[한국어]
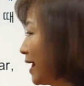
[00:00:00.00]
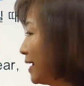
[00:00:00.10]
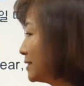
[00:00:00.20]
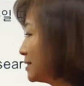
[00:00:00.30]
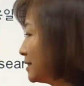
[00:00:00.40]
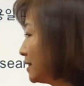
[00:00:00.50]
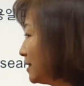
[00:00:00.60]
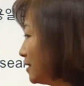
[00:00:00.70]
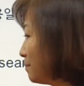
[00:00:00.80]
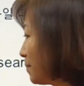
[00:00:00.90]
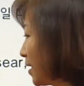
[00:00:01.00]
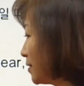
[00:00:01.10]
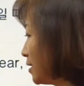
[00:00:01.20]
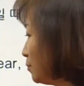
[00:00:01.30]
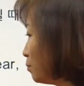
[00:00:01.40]
exigir,
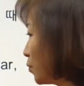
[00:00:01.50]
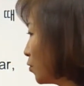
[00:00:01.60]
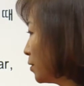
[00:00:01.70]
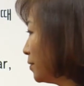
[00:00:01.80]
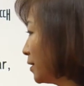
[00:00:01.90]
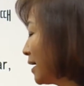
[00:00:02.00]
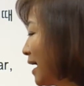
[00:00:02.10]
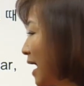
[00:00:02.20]
pedir, prohibir,